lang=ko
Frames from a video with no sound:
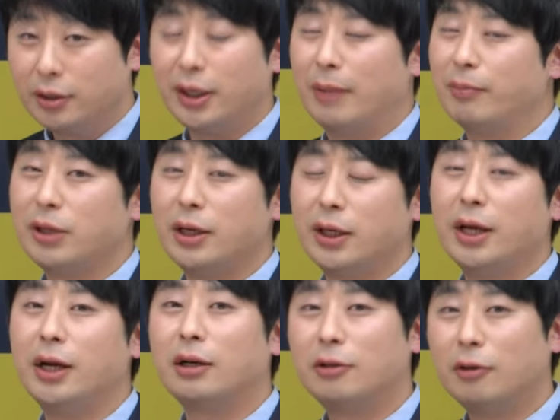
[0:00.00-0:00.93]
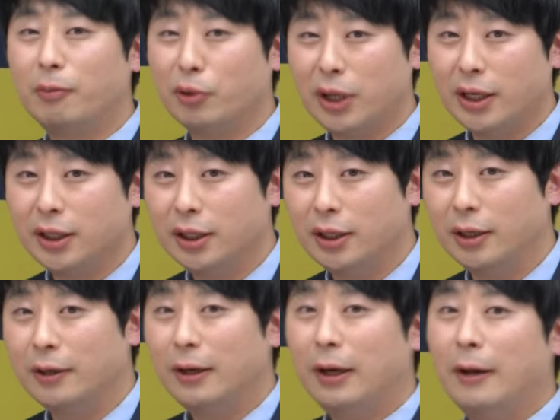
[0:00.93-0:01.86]
그게 나쁘다는 게 아니라
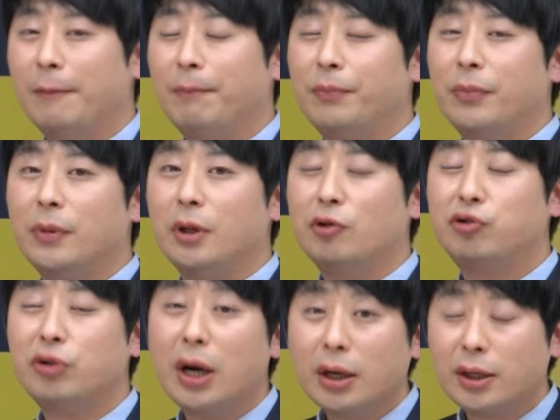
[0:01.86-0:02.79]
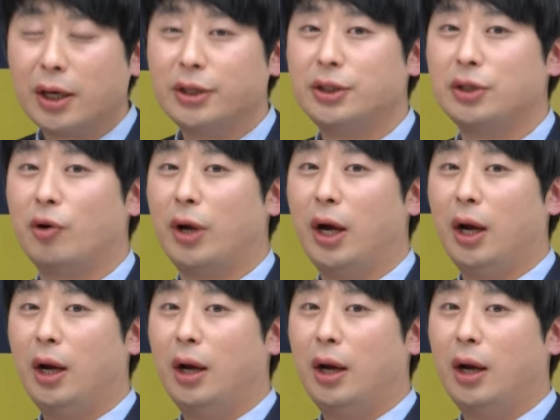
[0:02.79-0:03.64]
그거보다는 수학을 가르치거나